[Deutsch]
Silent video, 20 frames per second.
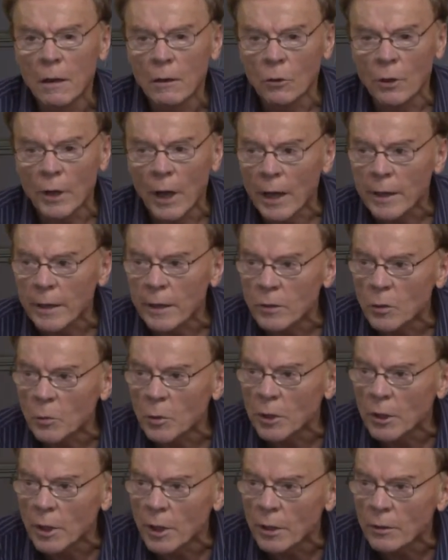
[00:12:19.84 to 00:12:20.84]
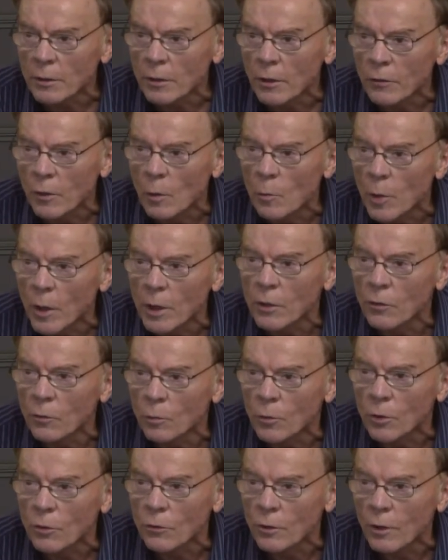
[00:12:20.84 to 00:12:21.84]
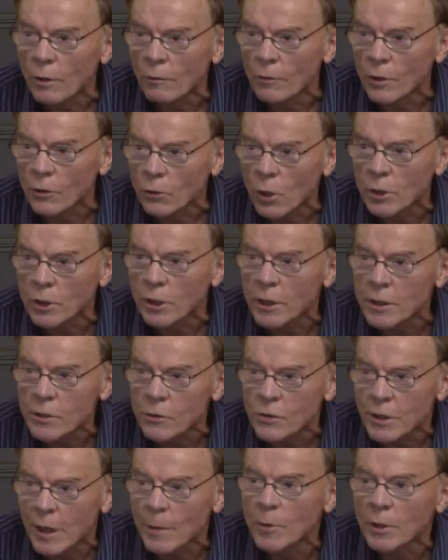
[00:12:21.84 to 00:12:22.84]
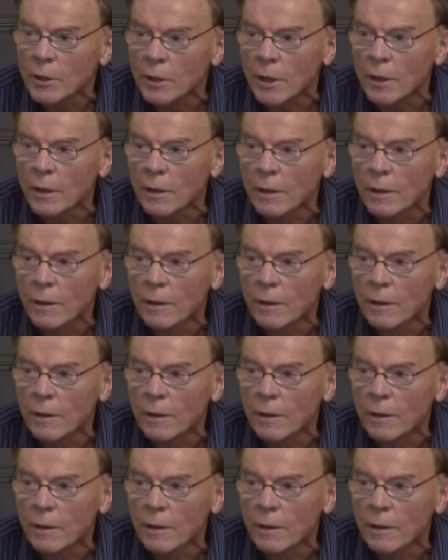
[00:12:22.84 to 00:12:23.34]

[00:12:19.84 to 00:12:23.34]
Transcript: und Aggressivität des Imperialismus. Wie sollte das zusammengehen?